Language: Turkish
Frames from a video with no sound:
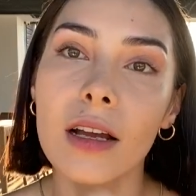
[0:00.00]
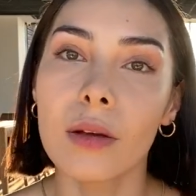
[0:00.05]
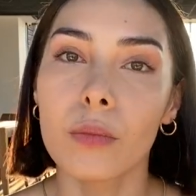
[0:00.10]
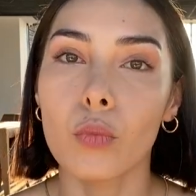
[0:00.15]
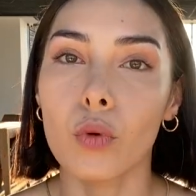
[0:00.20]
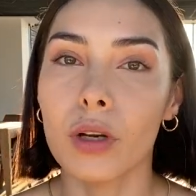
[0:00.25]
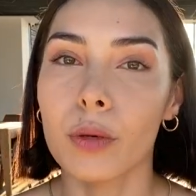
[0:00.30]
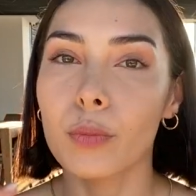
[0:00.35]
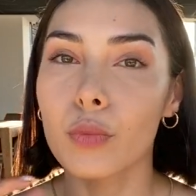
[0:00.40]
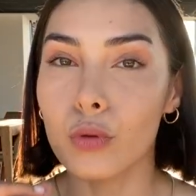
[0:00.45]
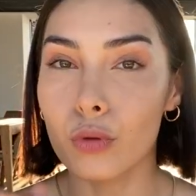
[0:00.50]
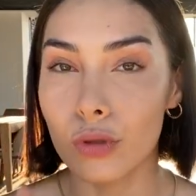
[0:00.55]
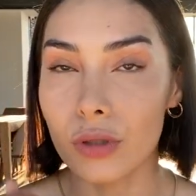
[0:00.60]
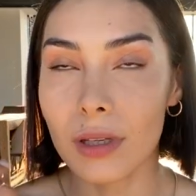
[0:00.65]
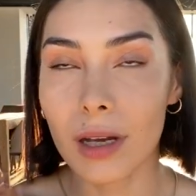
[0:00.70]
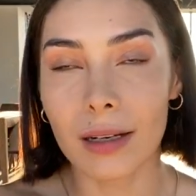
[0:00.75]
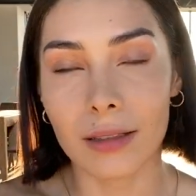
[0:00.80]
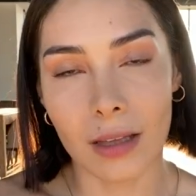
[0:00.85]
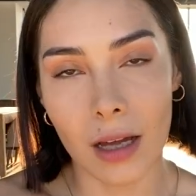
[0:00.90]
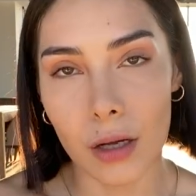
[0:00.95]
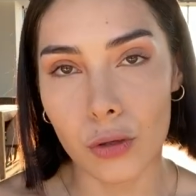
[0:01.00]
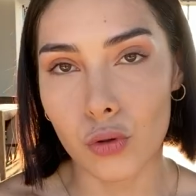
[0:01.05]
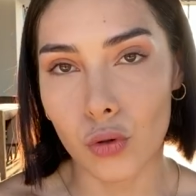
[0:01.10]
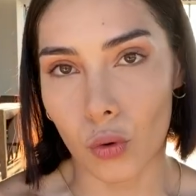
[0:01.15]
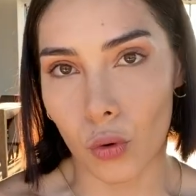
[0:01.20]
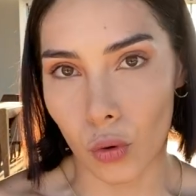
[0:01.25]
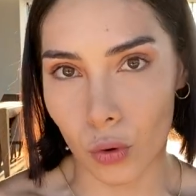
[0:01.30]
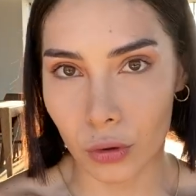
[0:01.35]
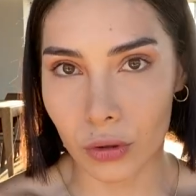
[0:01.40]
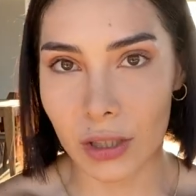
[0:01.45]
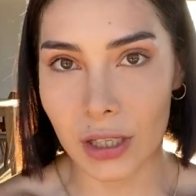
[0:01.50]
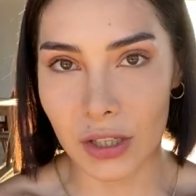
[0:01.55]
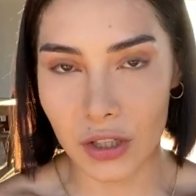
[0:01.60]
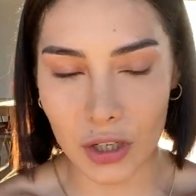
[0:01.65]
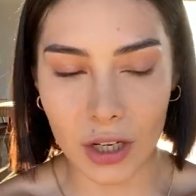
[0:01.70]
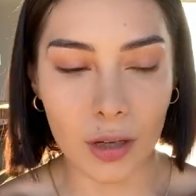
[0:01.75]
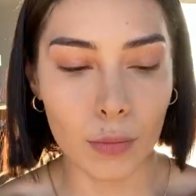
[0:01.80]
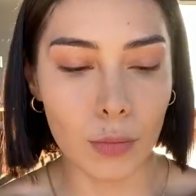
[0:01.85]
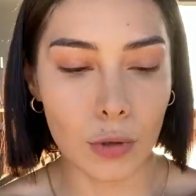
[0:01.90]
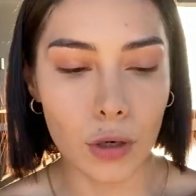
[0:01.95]
Böyle pürüzler daha çok ortaya
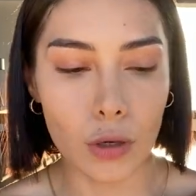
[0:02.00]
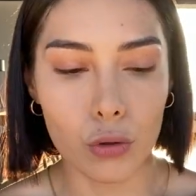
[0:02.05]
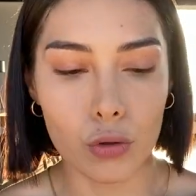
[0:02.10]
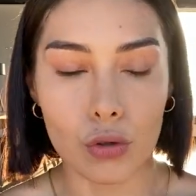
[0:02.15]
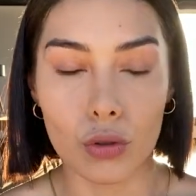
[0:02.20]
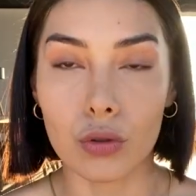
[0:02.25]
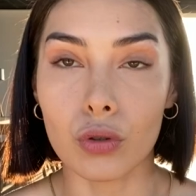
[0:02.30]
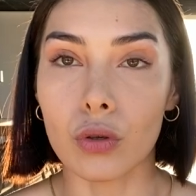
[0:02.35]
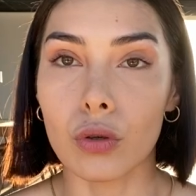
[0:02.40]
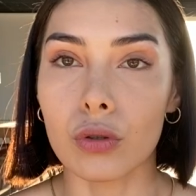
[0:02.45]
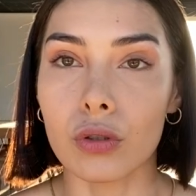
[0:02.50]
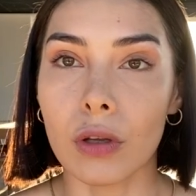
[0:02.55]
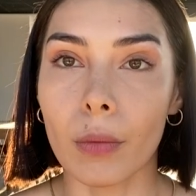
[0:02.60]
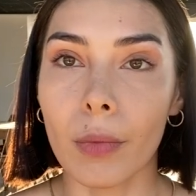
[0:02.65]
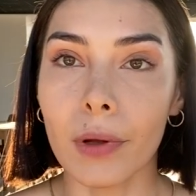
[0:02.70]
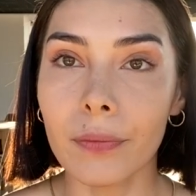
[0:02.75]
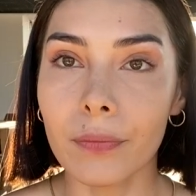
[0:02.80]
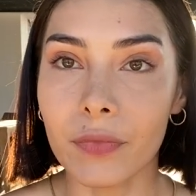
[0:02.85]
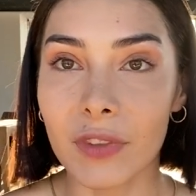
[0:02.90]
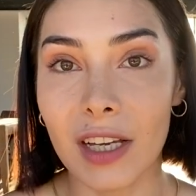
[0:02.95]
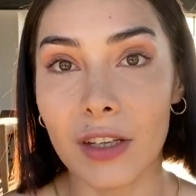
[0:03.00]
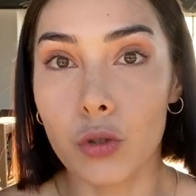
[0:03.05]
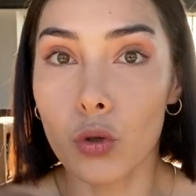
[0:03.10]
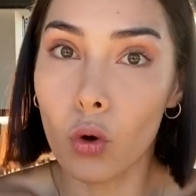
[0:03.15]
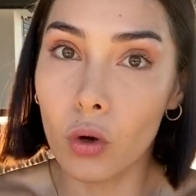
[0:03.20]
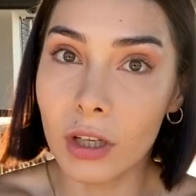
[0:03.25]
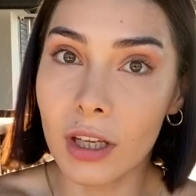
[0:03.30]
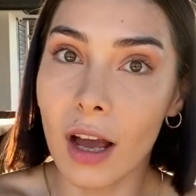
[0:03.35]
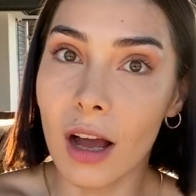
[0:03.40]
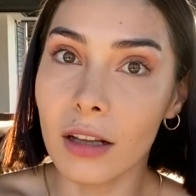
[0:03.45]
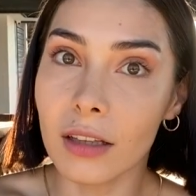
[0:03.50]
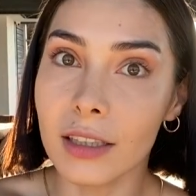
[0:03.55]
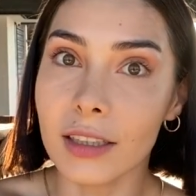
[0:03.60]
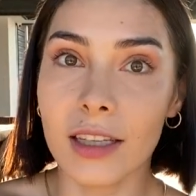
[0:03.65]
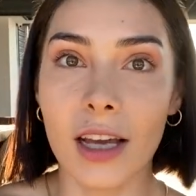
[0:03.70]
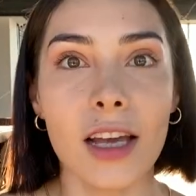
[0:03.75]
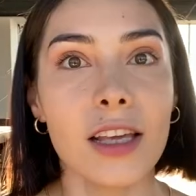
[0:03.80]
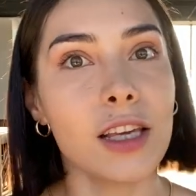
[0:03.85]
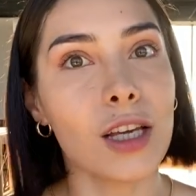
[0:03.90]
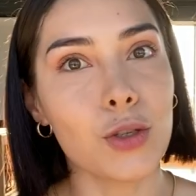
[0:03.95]
çıkabiliyor çünkü o zaman. Ya çok
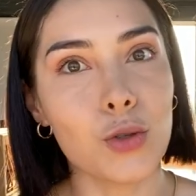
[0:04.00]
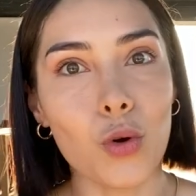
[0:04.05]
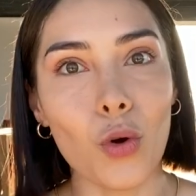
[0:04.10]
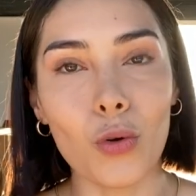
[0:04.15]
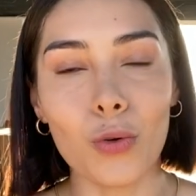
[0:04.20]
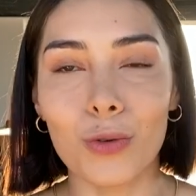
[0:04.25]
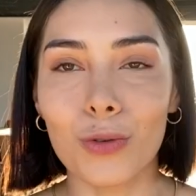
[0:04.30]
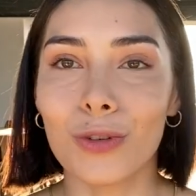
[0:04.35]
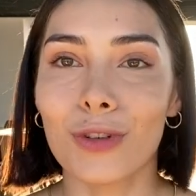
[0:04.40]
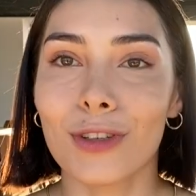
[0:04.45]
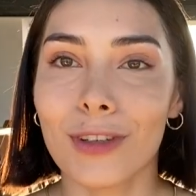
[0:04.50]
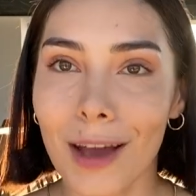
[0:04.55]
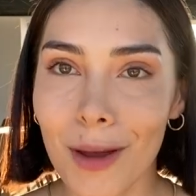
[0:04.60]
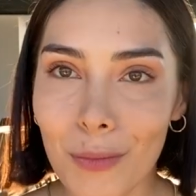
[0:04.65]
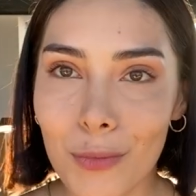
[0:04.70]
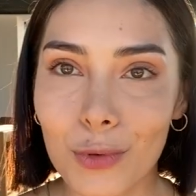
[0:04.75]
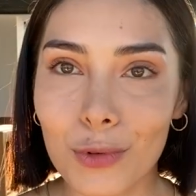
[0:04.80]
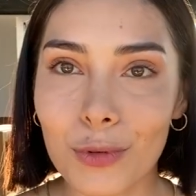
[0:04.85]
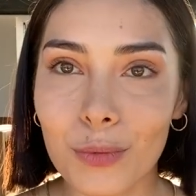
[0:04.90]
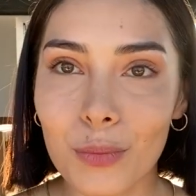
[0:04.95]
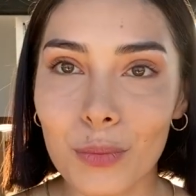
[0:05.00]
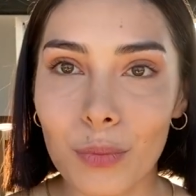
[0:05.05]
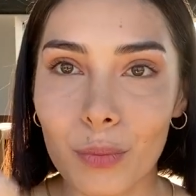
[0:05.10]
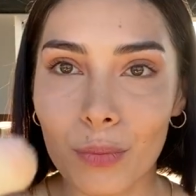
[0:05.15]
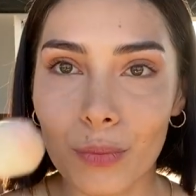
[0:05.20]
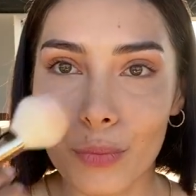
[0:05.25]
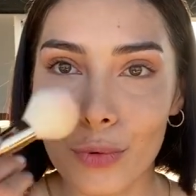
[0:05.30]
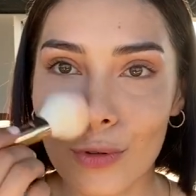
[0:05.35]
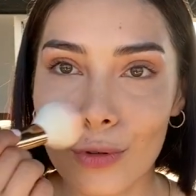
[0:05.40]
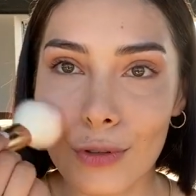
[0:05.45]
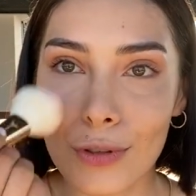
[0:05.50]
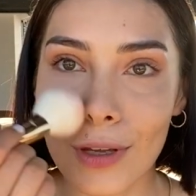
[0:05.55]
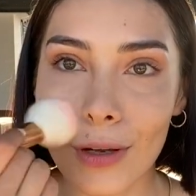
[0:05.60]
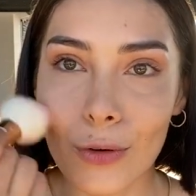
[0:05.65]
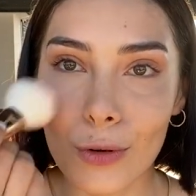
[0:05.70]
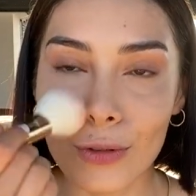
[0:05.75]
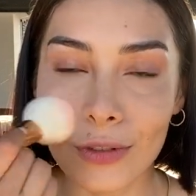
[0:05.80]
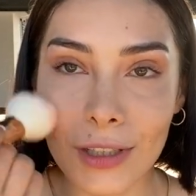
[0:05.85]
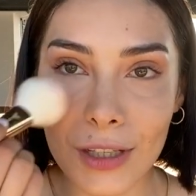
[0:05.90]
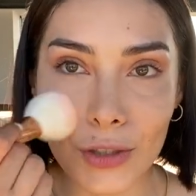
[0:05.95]
yağlıyken ya çok kuruyken bütün pürüzler
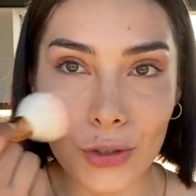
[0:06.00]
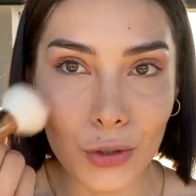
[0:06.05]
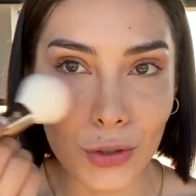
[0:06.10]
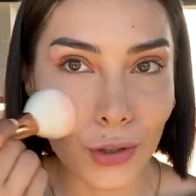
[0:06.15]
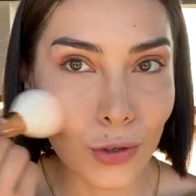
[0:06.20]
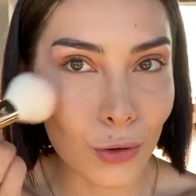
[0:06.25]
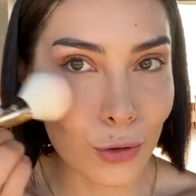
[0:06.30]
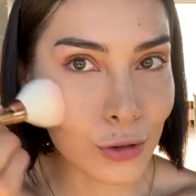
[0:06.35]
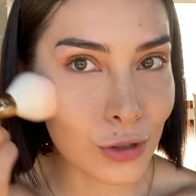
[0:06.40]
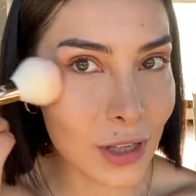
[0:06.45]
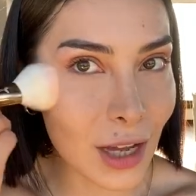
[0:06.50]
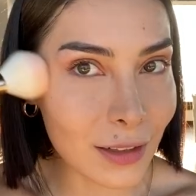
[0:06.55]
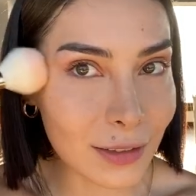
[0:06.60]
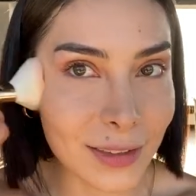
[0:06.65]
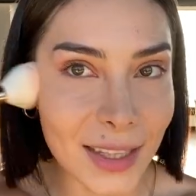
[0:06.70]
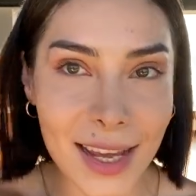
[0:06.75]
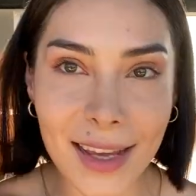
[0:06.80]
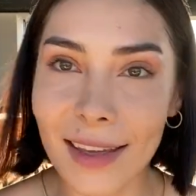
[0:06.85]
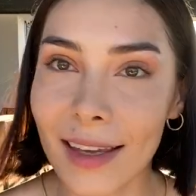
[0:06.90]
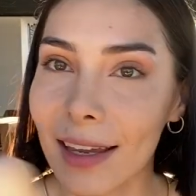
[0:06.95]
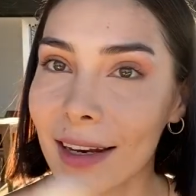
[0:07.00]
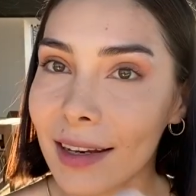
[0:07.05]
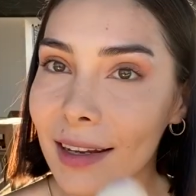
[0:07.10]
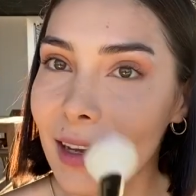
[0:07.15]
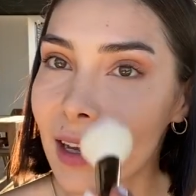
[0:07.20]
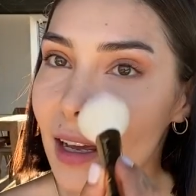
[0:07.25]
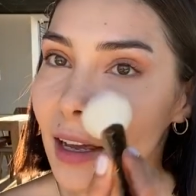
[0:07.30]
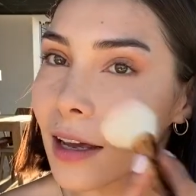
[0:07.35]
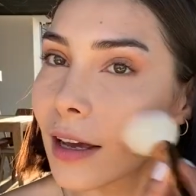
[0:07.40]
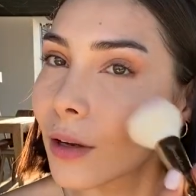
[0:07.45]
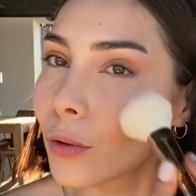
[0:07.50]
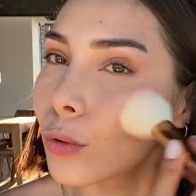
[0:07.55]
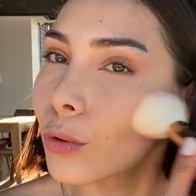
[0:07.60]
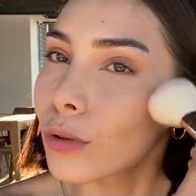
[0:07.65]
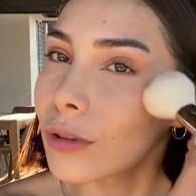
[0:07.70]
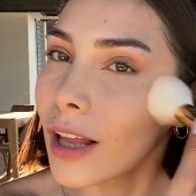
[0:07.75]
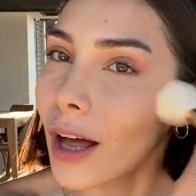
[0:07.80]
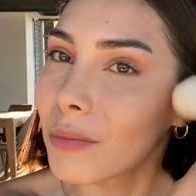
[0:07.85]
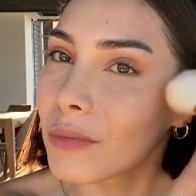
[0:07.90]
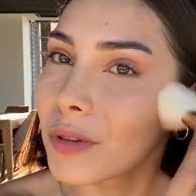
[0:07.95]
ortaya çıkıyor. O yüzden dengeli
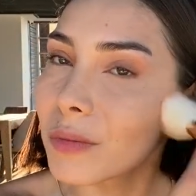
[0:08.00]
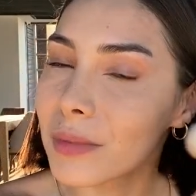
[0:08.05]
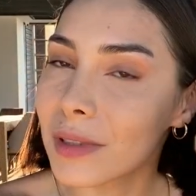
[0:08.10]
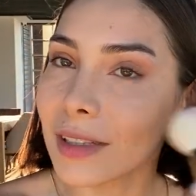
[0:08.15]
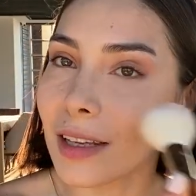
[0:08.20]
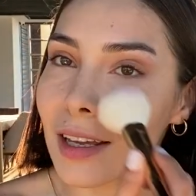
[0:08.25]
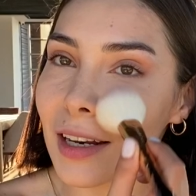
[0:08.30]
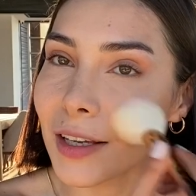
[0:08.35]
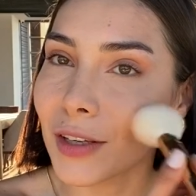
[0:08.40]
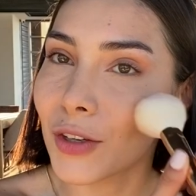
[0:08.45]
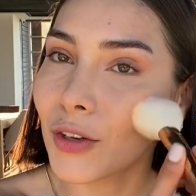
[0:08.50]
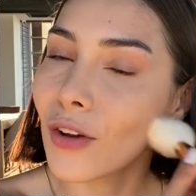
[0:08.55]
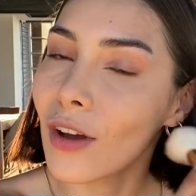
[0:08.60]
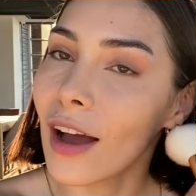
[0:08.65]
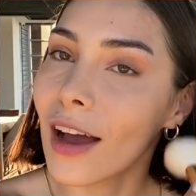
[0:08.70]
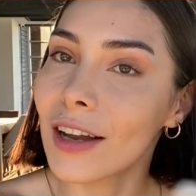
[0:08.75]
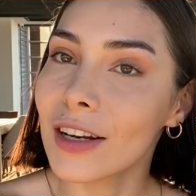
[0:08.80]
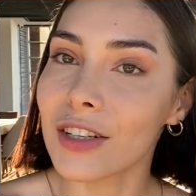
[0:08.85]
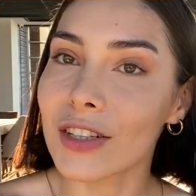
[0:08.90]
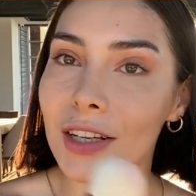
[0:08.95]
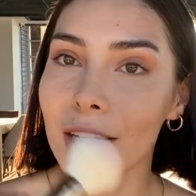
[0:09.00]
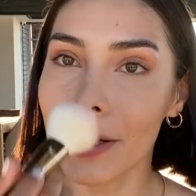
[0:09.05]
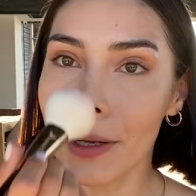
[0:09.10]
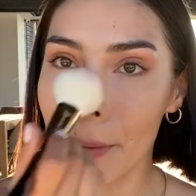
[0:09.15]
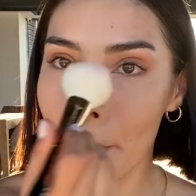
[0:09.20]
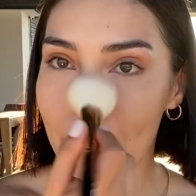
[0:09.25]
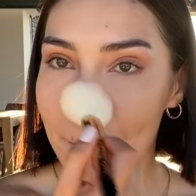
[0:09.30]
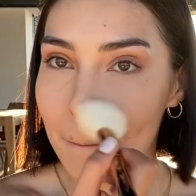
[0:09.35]
kullanmamız gerekiyor her şeyi.